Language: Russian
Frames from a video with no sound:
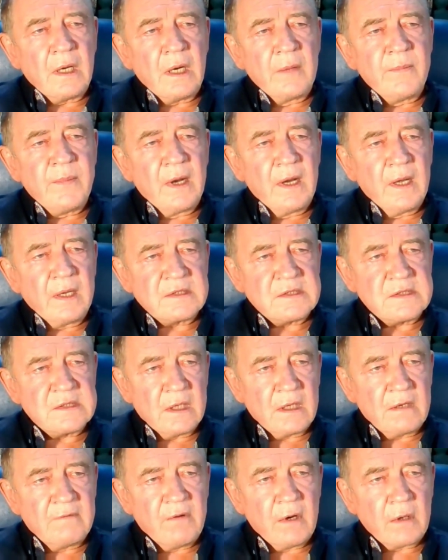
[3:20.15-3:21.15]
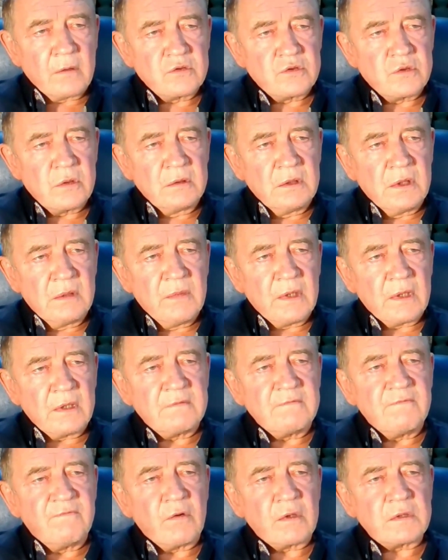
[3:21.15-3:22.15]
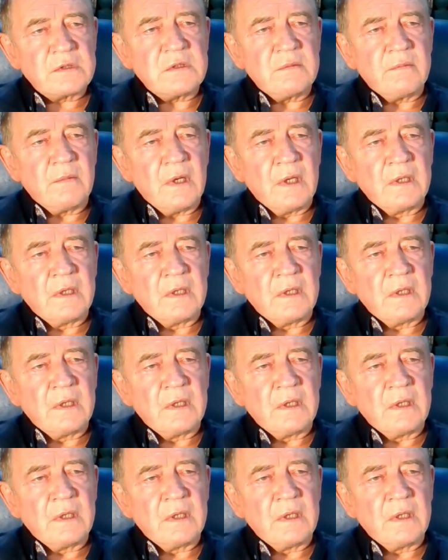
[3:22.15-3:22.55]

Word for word: апелляция к вооруженным миротворцам,